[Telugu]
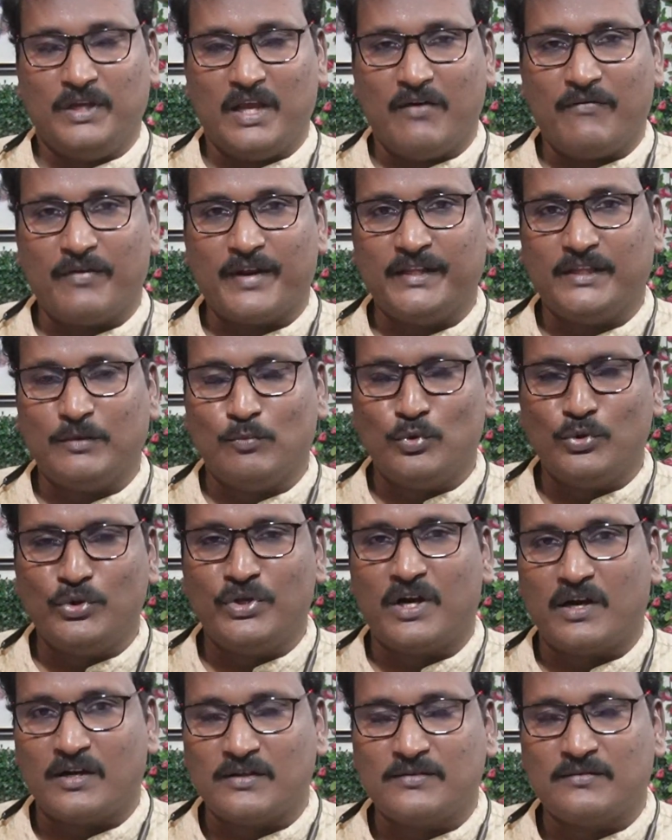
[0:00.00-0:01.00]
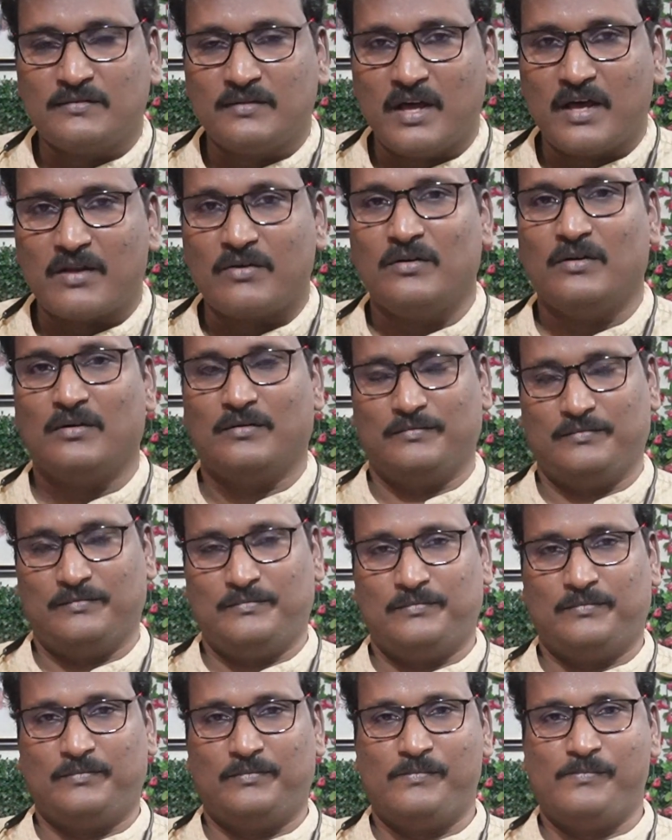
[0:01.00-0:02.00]
ఎవరైతే ముందు నడుస్తున్నారో
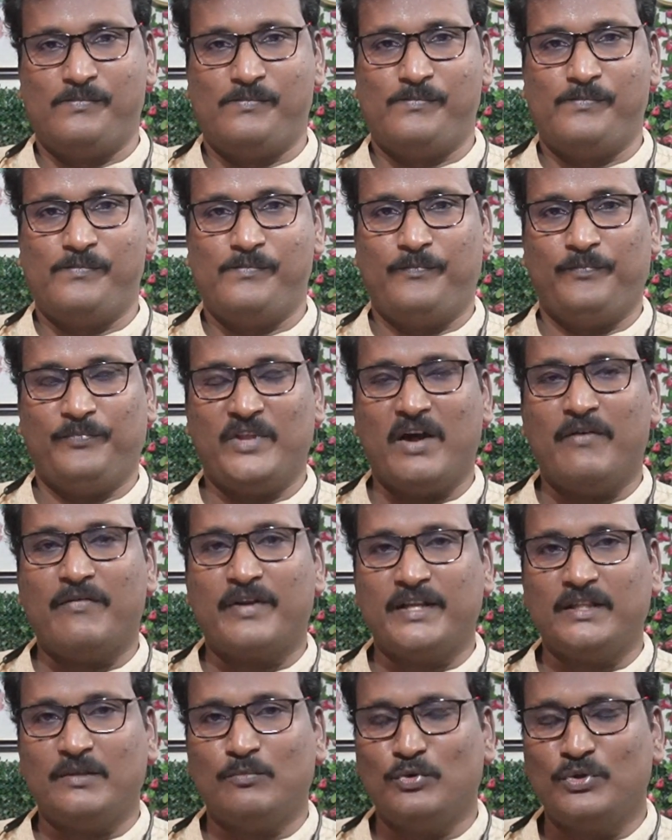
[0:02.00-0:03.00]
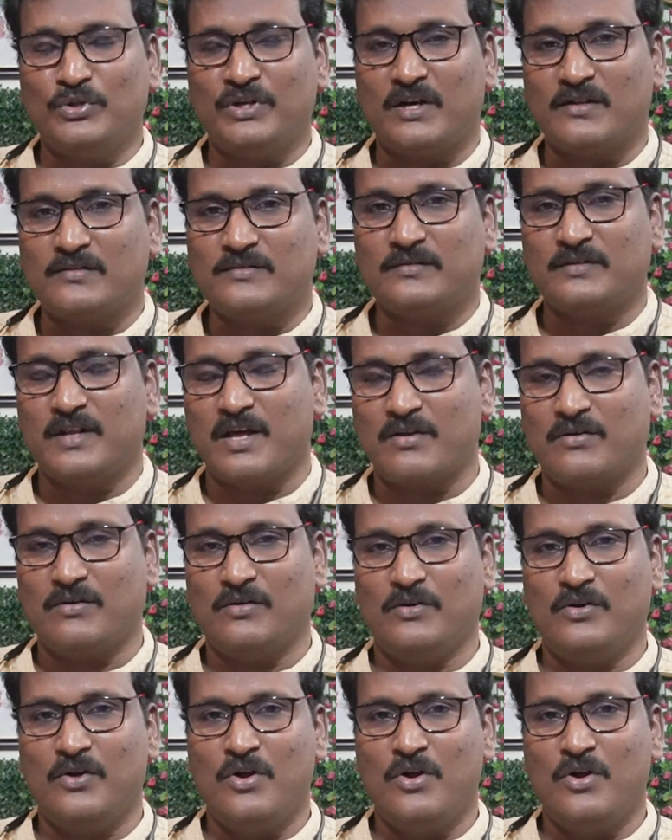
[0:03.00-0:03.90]
ఎవరైతే ముందు నడుస్తున్నారో